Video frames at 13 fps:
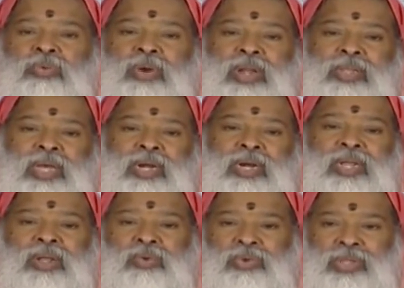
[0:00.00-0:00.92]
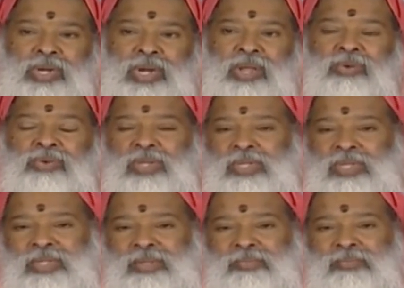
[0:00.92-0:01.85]
వెళతానంటే కుదరనే
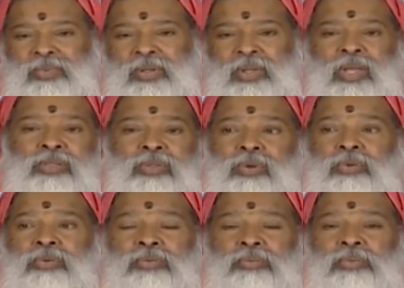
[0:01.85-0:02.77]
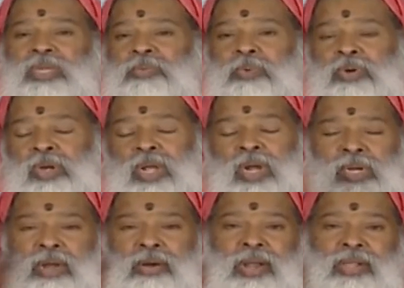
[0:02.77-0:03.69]
కుదరదది ఎందుకు పాస్పోర్ట్లో
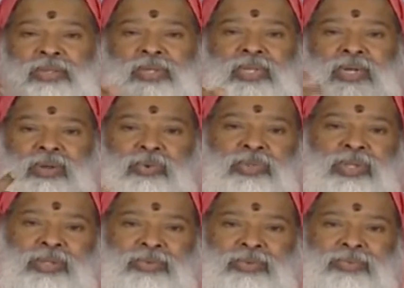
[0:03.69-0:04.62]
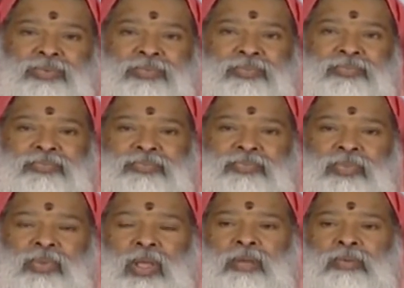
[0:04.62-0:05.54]
అట్లా వెళ్ళచ్చు కదంటే కుదరదు
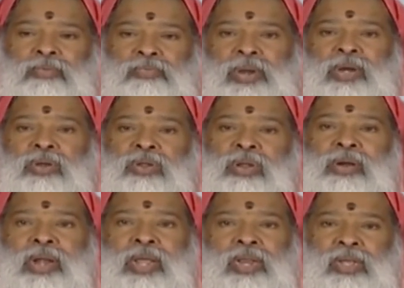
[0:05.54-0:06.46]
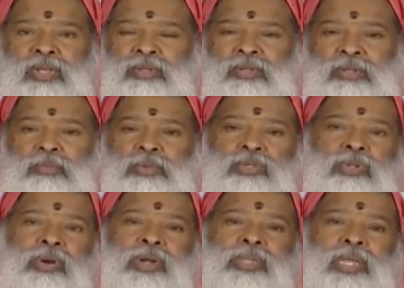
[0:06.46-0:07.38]
నేను ఫ్లైట్లోనే వెళ్ళాలా
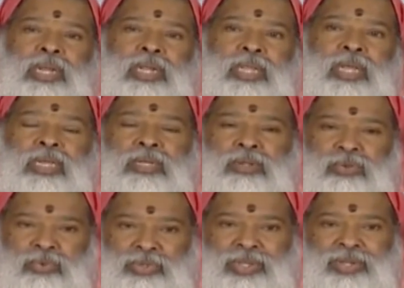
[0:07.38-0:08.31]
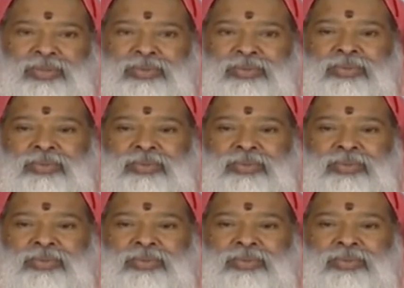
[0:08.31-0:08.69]
బస్సులో వెళితే లేదా కుదరదు